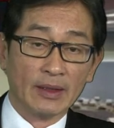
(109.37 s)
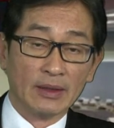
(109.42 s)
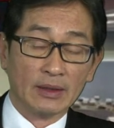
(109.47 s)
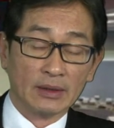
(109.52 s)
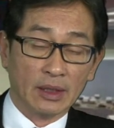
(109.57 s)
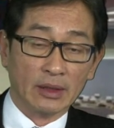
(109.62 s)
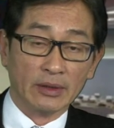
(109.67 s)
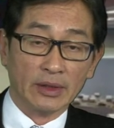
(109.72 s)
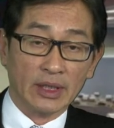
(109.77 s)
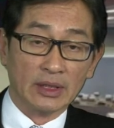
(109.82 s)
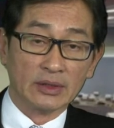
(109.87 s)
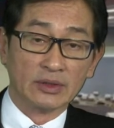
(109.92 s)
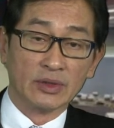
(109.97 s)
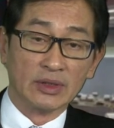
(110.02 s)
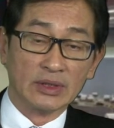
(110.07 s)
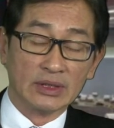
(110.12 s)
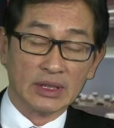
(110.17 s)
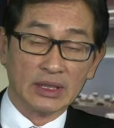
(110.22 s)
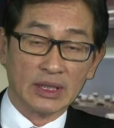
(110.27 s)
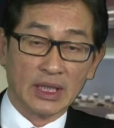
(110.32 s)
当然，最
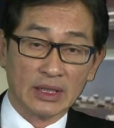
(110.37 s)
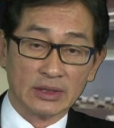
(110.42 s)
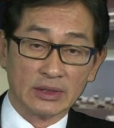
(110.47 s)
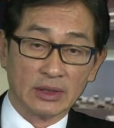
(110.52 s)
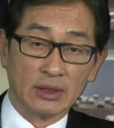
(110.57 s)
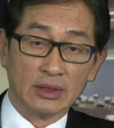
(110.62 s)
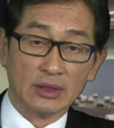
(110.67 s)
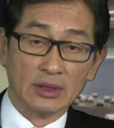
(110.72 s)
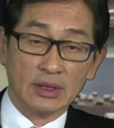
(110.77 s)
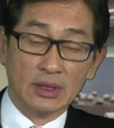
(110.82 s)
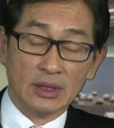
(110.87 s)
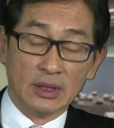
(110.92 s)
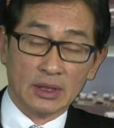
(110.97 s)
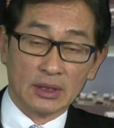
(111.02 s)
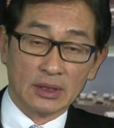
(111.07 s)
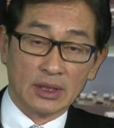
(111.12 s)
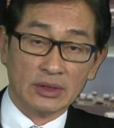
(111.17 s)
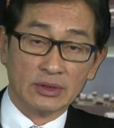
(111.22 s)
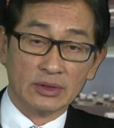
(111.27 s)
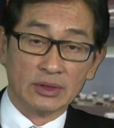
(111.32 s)
近来说，
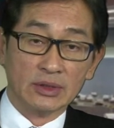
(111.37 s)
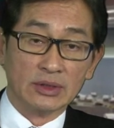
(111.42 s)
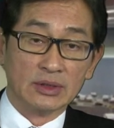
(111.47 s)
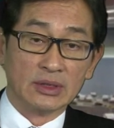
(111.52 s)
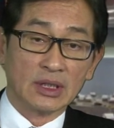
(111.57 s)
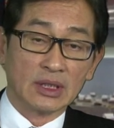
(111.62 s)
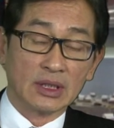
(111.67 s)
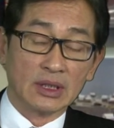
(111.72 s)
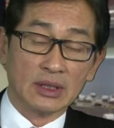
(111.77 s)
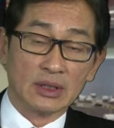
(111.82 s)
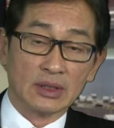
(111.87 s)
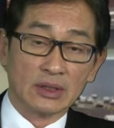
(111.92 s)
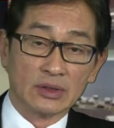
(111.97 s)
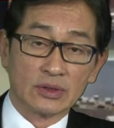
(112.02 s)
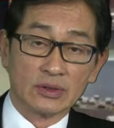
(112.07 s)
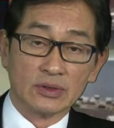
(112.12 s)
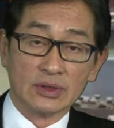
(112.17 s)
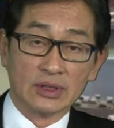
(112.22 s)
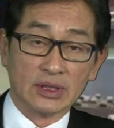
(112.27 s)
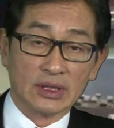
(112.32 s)
根据这个
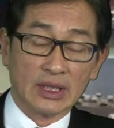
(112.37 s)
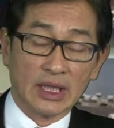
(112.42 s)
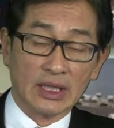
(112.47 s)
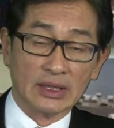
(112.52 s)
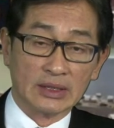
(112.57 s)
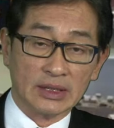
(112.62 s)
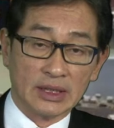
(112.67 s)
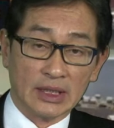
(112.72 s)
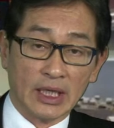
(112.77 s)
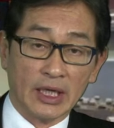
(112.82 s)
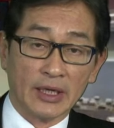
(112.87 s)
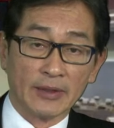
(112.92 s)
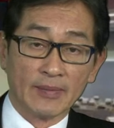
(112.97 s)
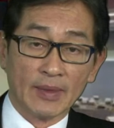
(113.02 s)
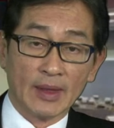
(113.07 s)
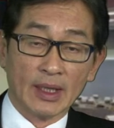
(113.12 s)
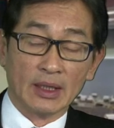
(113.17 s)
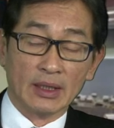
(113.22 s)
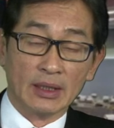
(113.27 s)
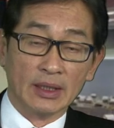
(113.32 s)
数字看起来，
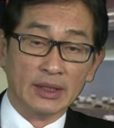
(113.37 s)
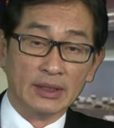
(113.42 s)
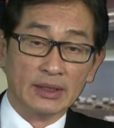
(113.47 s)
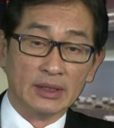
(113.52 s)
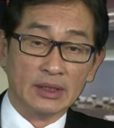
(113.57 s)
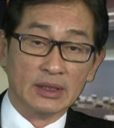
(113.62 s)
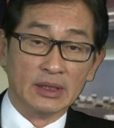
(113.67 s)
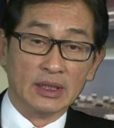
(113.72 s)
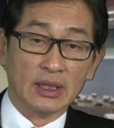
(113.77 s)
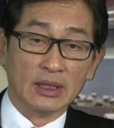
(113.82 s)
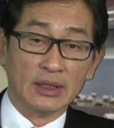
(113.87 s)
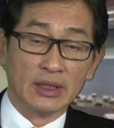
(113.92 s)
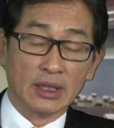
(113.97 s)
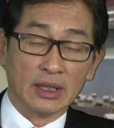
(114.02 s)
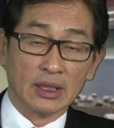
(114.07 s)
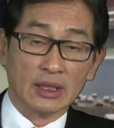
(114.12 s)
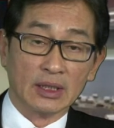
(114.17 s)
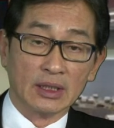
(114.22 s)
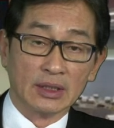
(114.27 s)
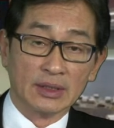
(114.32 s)
内地的那
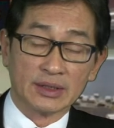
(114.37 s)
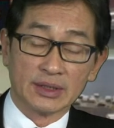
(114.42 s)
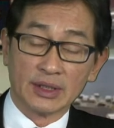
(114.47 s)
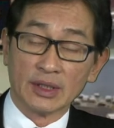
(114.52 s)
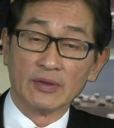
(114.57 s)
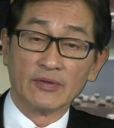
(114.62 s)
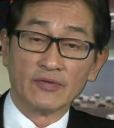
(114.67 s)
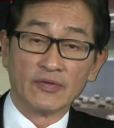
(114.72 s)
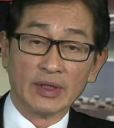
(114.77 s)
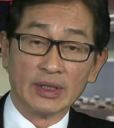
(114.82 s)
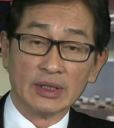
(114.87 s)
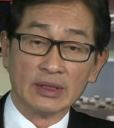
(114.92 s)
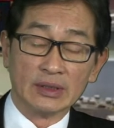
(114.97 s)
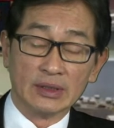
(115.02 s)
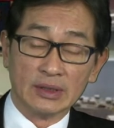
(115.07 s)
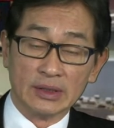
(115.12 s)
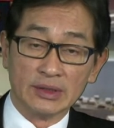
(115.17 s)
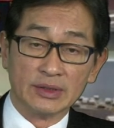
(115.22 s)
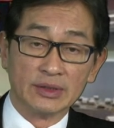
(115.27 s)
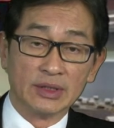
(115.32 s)
个消费
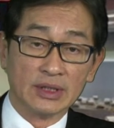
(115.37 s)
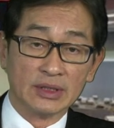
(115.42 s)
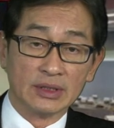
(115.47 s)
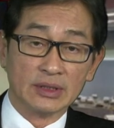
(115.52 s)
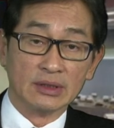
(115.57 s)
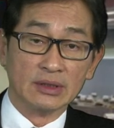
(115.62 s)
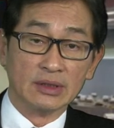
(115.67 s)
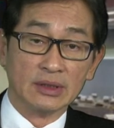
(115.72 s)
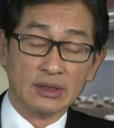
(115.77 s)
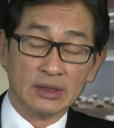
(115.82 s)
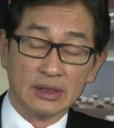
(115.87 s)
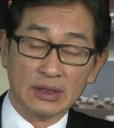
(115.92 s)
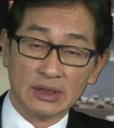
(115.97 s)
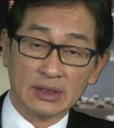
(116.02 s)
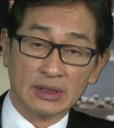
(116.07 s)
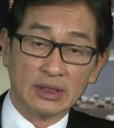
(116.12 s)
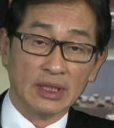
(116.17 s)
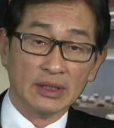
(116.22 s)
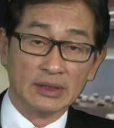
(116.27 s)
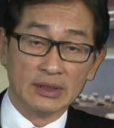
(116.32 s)
的确是一
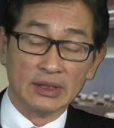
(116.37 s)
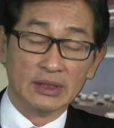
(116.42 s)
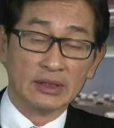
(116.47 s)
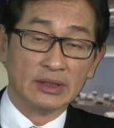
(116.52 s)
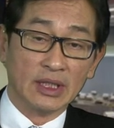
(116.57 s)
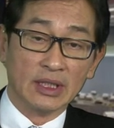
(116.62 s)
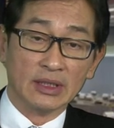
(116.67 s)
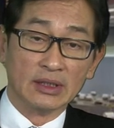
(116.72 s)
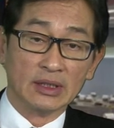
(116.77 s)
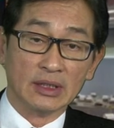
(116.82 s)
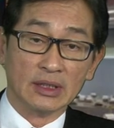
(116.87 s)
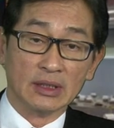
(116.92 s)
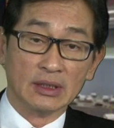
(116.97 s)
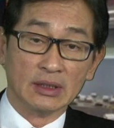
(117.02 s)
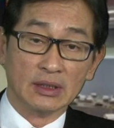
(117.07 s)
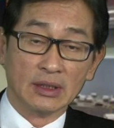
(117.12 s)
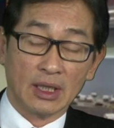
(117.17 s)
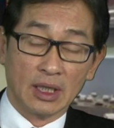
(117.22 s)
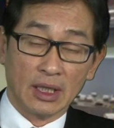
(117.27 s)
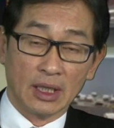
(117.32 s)
点一点的
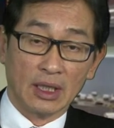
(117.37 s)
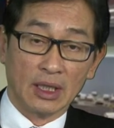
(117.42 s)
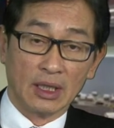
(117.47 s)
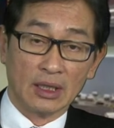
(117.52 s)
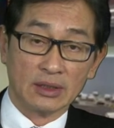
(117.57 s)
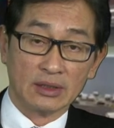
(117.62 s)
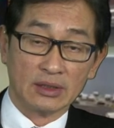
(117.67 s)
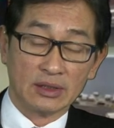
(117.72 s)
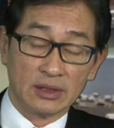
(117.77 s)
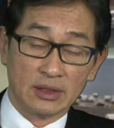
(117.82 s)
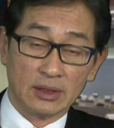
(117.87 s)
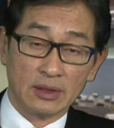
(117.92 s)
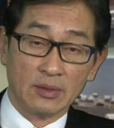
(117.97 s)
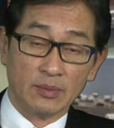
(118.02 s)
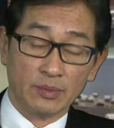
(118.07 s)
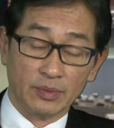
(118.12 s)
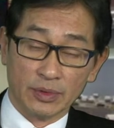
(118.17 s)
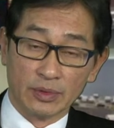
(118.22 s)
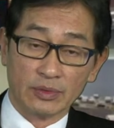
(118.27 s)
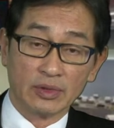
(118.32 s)
啊，
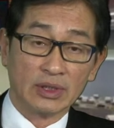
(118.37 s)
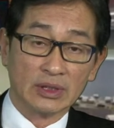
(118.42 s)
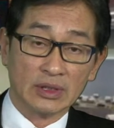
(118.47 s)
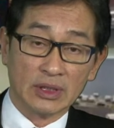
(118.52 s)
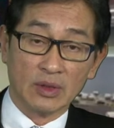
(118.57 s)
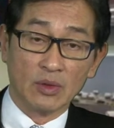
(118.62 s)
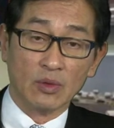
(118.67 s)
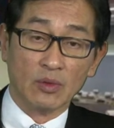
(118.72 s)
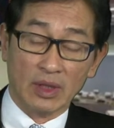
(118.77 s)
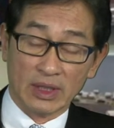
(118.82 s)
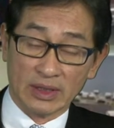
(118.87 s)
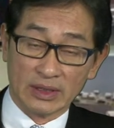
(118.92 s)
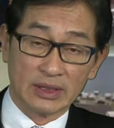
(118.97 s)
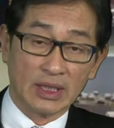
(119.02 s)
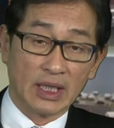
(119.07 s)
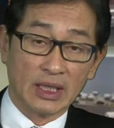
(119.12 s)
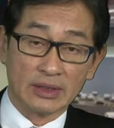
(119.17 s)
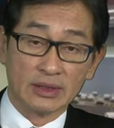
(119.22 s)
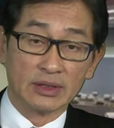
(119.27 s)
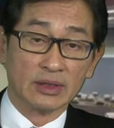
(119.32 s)
不断的往
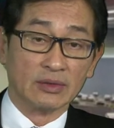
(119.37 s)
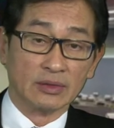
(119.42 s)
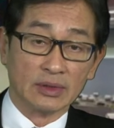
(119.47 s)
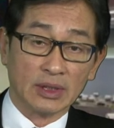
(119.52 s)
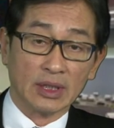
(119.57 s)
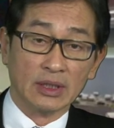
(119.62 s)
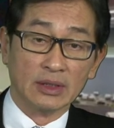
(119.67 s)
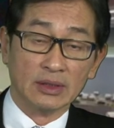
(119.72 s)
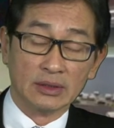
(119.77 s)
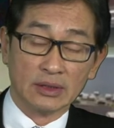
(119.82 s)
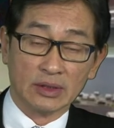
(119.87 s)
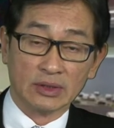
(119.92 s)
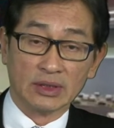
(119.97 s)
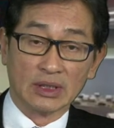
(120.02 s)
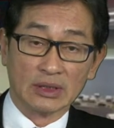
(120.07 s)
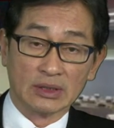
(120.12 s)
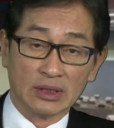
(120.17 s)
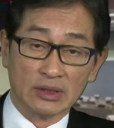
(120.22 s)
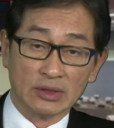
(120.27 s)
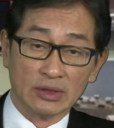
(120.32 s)
下走的，就是
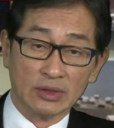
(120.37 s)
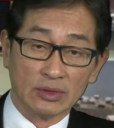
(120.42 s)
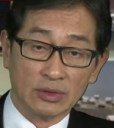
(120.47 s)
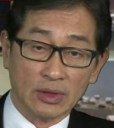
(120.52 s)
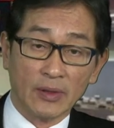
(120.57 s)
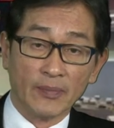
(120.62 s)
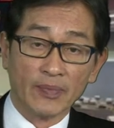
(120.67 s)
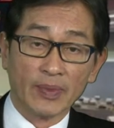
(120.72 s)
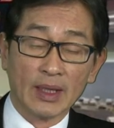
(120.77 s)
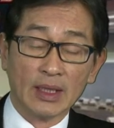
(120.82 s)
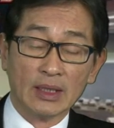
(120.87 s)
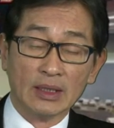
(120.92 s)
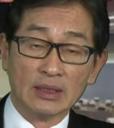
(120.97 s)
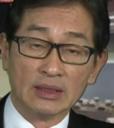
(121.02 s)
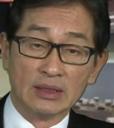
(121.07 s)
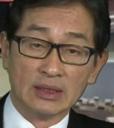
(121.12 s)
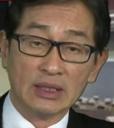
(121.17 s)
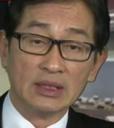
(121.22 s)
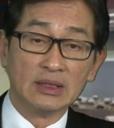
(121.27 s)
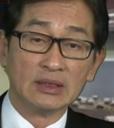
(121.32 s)
等于说，
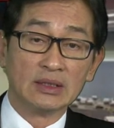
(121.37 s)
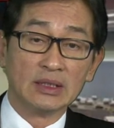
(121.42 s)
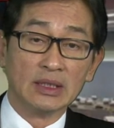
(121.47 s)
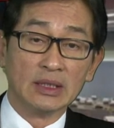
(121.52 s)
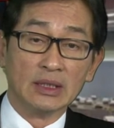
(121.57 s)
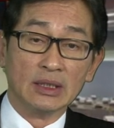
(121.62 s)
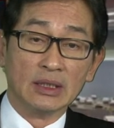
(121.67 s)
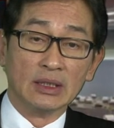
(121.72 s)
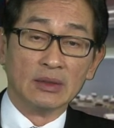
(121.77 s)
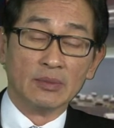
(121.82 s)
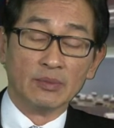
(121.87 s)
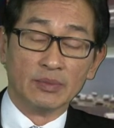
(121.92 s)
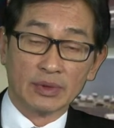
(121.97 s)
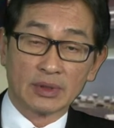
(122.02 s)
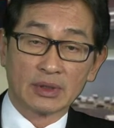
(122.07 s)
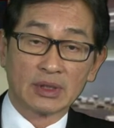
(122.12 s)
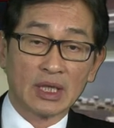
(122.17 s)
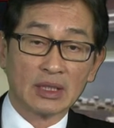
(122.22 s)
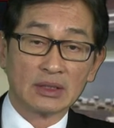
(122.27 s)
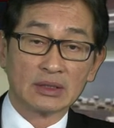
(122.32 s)
经济不
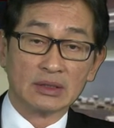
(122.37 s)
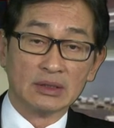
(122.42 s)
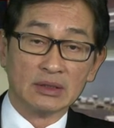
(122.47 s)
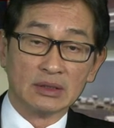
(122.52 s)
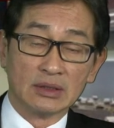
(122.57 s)
但是